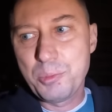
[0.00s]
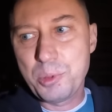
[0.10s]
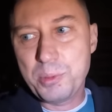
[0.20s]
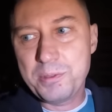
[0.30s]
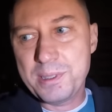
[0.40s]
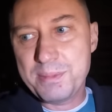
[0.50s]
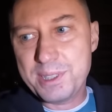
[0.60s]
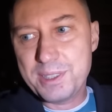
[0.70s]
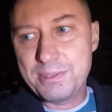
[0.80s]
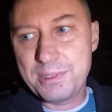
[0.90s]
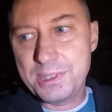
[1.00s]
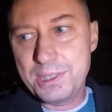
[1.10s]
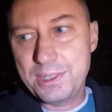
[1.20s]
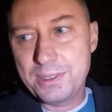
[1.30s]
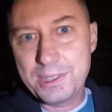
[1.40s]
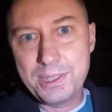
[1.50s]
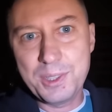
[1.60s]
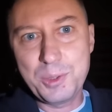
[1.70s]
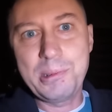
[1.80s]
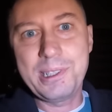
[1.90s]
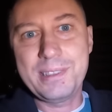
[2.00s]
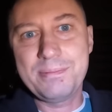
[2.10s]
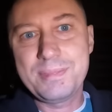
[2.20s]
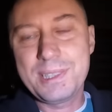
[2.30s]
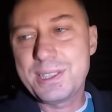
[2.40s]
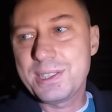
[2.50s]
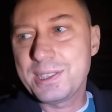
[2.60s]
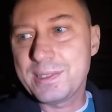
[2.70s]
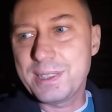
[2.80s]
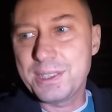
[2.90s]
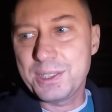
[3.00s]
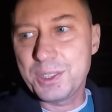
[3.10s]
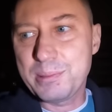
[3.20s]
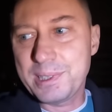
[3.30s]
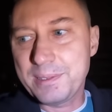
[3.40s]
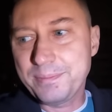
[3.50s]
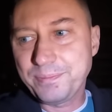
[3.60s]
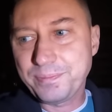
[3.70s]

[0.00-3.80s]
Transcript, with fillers: Próbowałem zadzwonić, nie odbiera. Jest sygnał, ale nie odbiera.